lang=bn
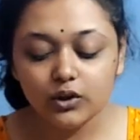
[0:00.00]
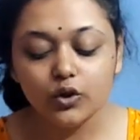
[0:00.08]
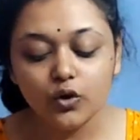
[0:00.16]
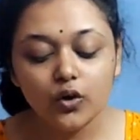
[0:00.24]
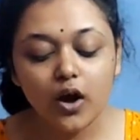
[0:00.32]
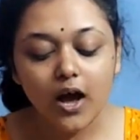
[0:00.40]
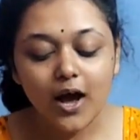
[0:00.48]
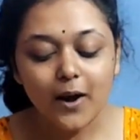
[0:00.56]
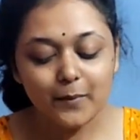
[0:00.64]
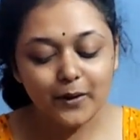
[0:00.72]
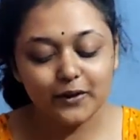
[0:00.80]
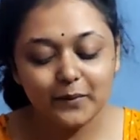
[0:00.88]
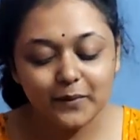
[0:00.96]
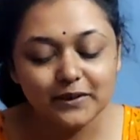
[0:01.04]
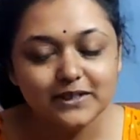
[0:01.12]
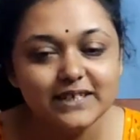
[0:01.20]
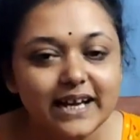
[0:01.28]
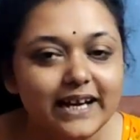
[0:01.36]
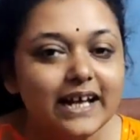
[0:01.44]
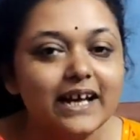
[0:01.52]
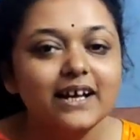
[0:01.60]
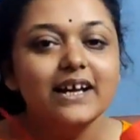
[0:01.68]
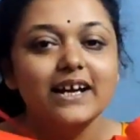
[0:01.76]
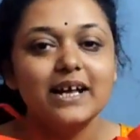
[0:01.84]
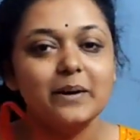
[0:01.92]
তো প্রথমে হচ্ছে এটা
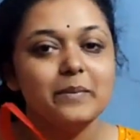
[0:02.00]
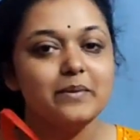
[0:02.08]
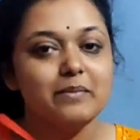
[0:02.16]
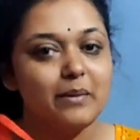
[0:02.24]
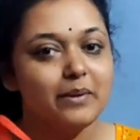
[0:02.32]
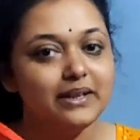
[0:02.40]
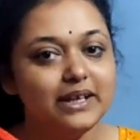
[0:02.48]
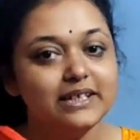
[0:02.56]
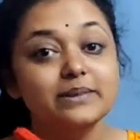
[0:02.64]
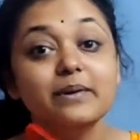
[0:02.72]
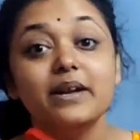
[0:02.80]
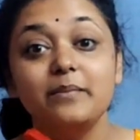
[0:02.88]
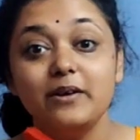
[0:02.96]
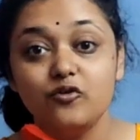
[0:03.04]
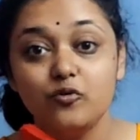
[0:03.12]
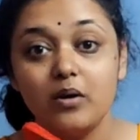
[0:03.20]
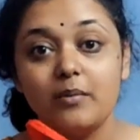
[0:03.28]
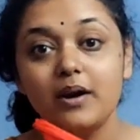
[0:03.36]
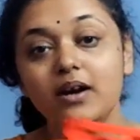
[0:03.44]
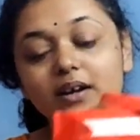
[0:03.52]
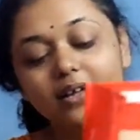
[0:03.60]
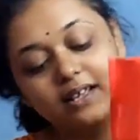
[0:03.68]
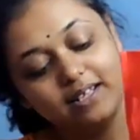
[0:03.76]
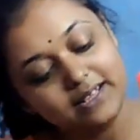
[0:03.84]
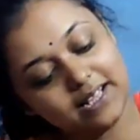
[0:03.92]
এটা আমার মামা দিয়েছে মানে মেজো মামা
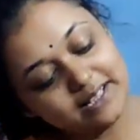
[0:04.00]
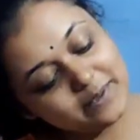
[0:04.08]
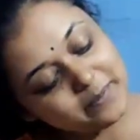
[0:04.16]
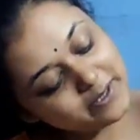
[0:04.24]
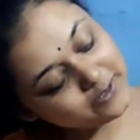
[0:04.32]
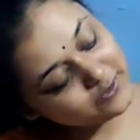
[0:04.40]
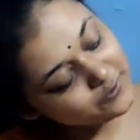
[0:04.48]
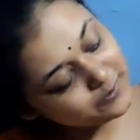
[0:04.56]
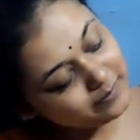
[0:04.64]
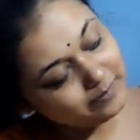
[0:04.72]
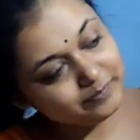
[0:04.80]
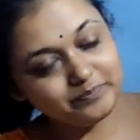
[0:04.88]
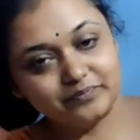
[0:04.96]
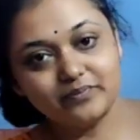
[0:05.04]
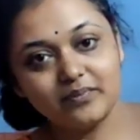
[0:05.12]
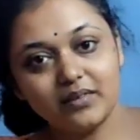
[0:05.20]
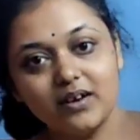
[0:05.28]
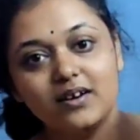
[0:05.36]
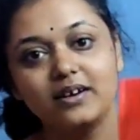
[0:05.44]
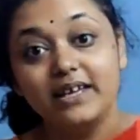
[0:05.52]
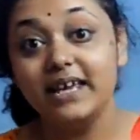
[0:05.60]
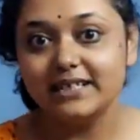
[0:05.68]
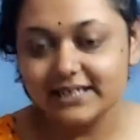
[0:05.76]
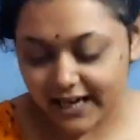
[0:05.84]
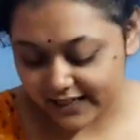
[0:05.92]
দেখতে পাচ্ছ কি
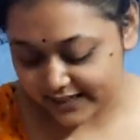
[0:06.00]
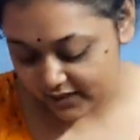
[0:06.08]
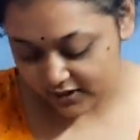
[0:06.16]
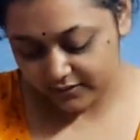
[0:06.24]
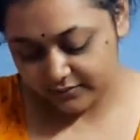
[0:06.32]
আছে দেখা যাক